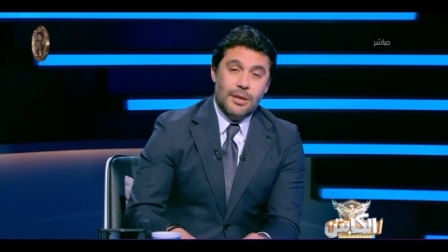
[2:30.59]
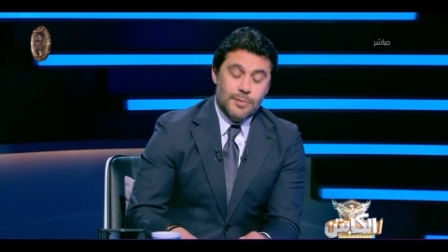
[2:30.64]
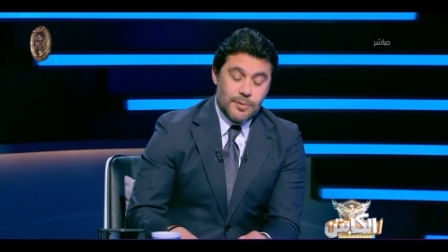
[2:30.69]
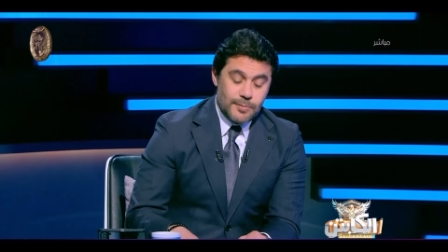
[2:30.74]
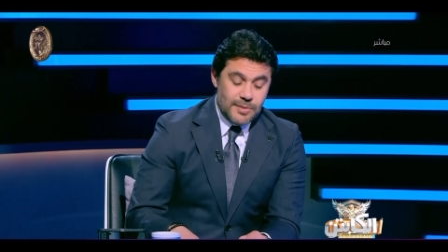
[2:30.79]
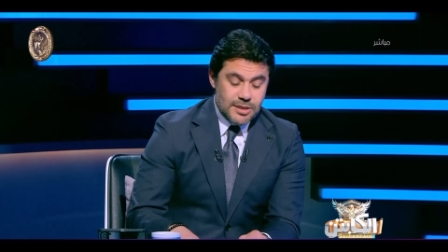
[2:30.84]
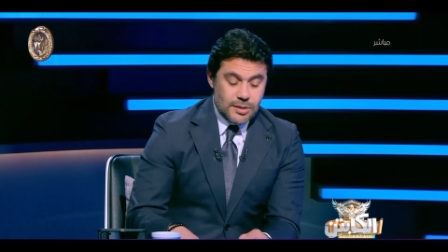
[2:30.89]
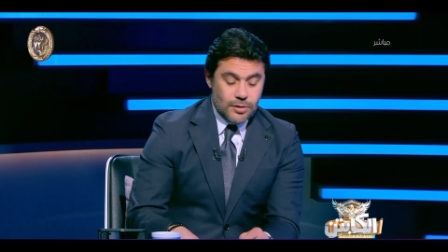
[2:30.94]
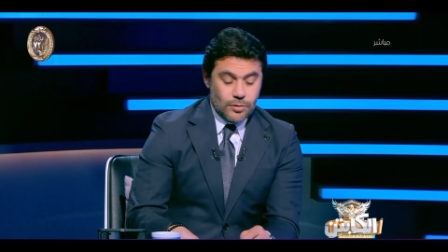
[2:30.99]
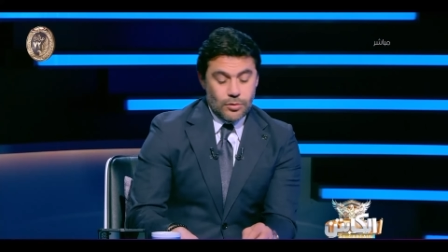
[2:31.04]

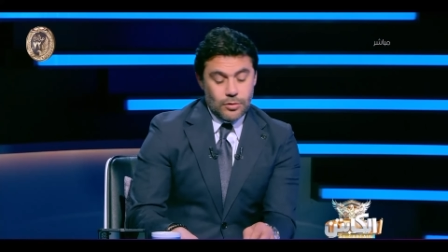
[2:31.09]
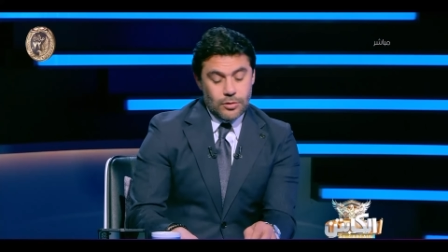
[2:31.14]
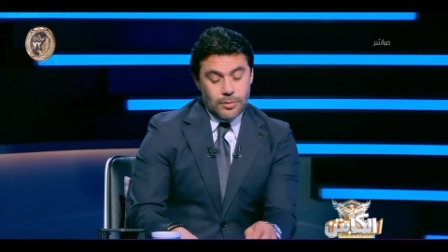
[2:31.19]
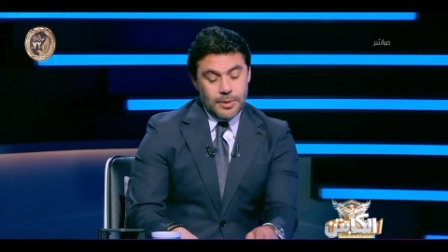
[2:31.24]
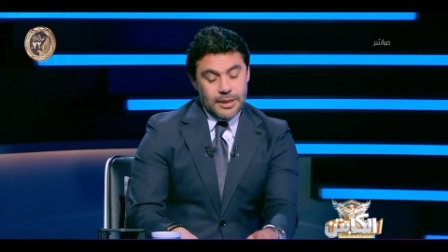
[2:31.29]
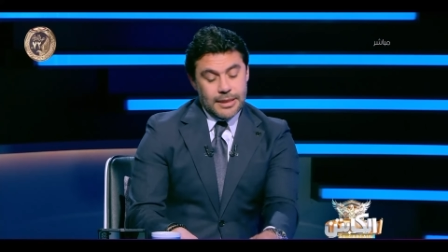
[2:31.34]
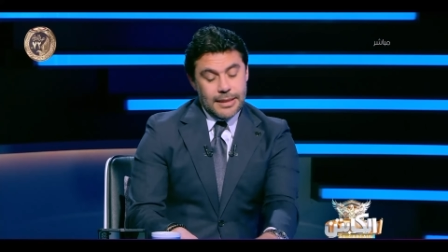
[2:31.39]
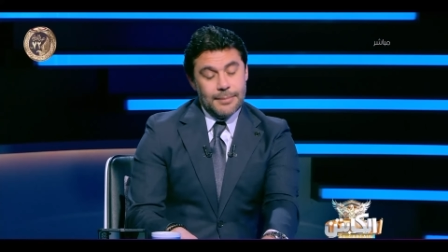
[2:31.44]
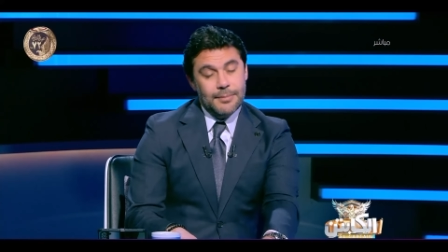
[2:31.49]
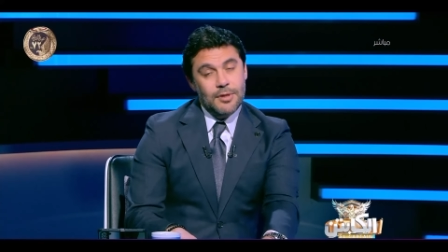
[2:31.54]
المصري كله
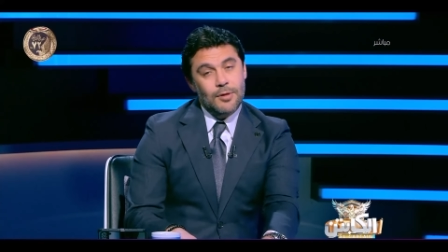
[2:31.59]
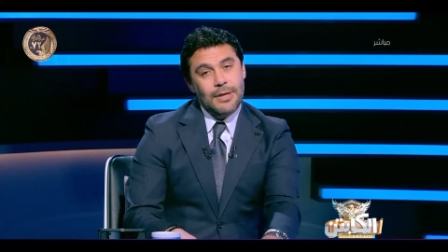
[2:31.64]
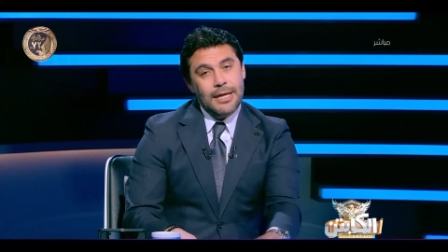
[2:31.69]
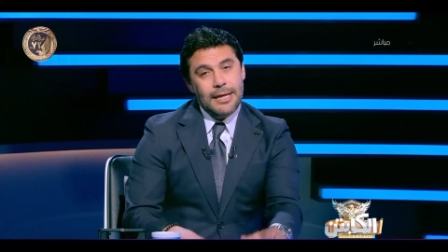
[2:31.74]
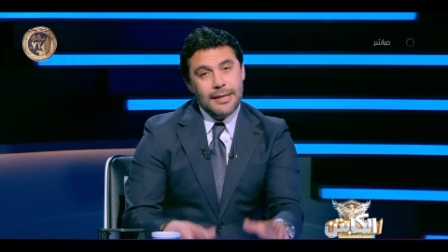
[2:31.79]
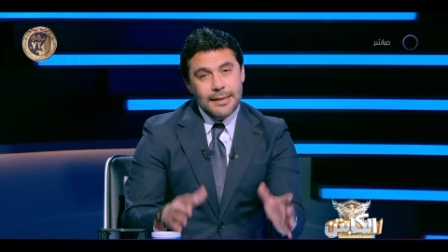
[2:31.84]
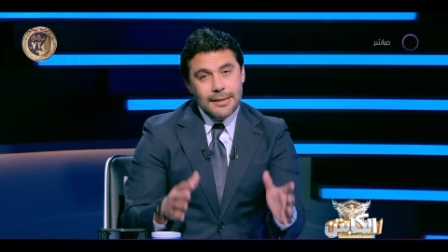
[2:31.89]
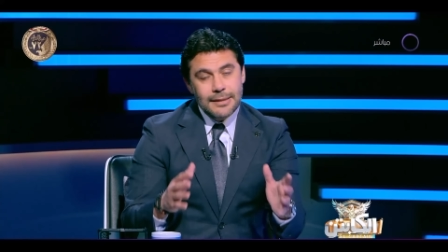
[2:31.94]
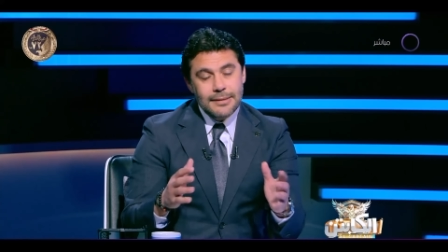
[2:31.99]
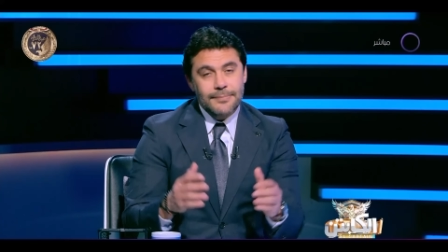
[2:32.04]
بالكامل
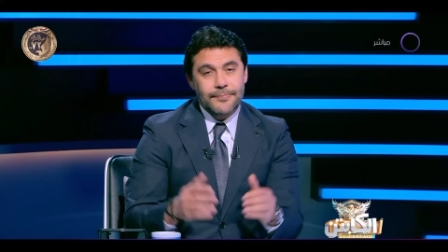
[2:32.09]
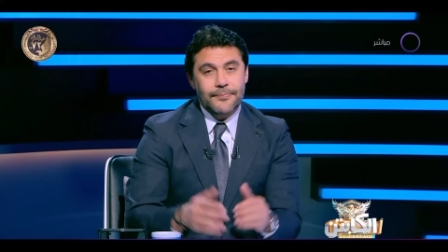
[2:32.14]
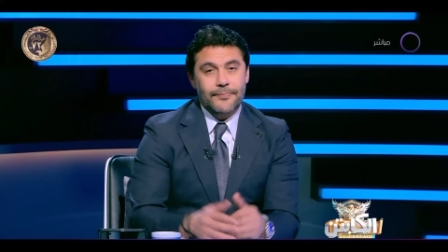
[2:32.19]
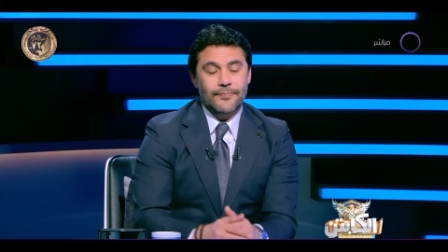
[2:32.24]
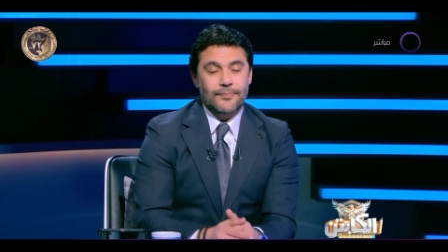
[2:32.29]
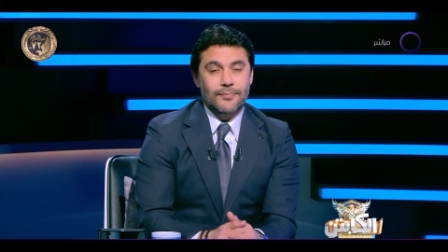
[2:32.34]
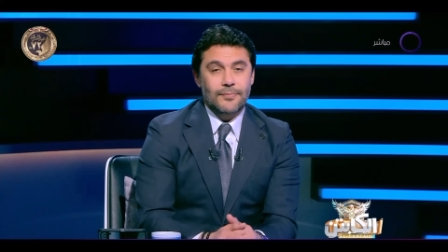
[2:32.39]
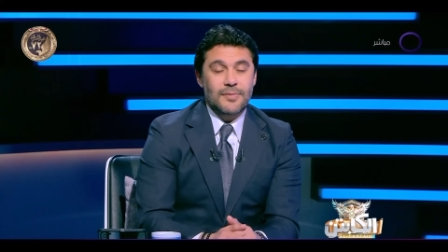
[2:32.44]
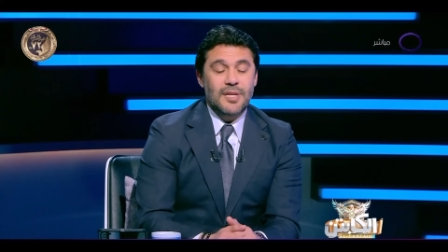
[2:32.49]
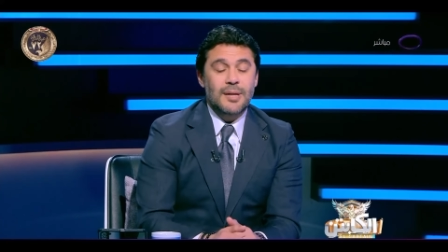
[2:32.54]
ولكن
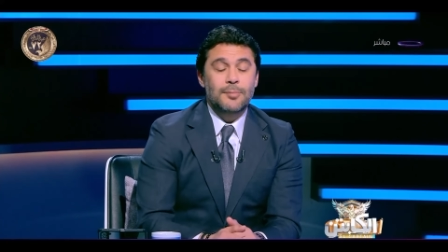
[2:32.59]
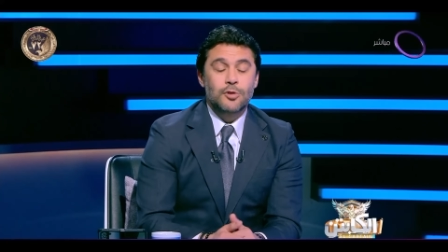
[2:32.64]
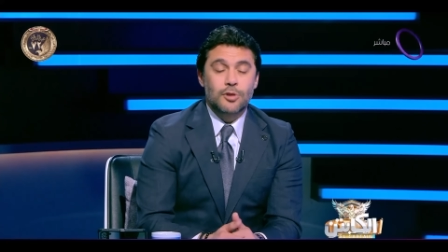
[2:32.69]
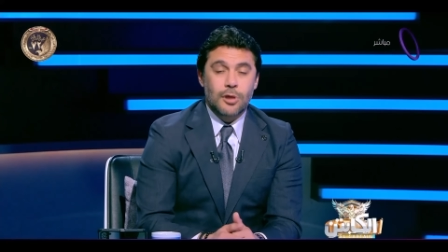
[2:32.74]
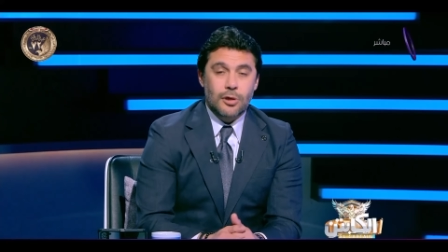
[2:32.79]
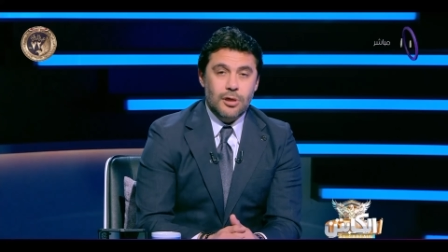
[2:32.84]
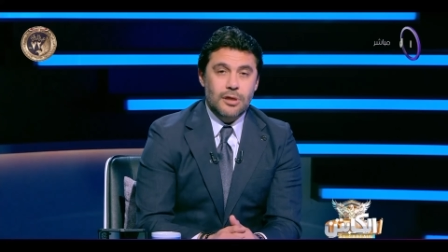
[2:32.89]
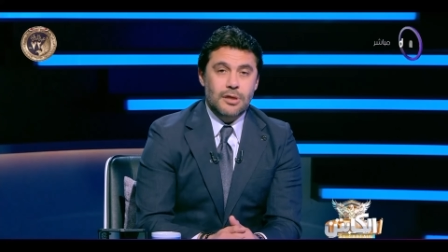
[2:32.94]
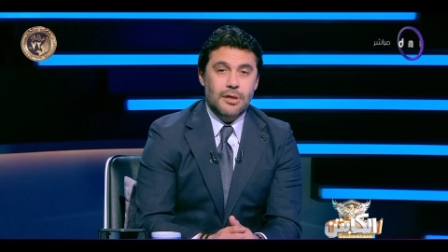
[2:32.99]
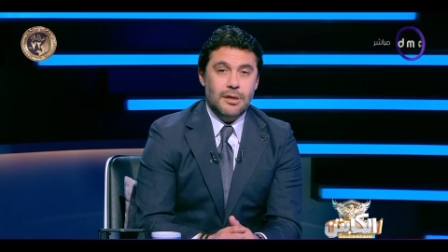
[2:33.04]
ده
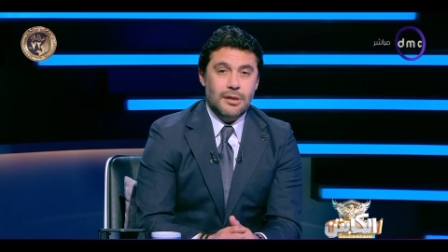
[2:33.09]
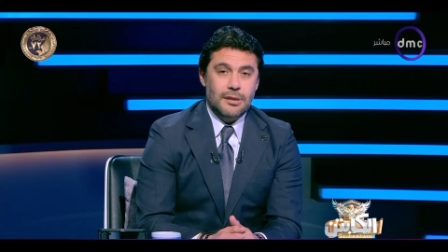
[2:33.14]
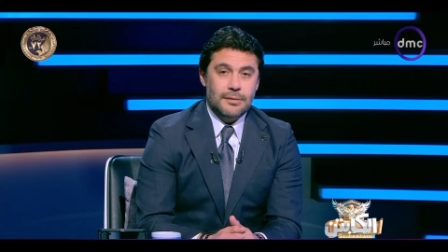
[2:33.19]
متوقع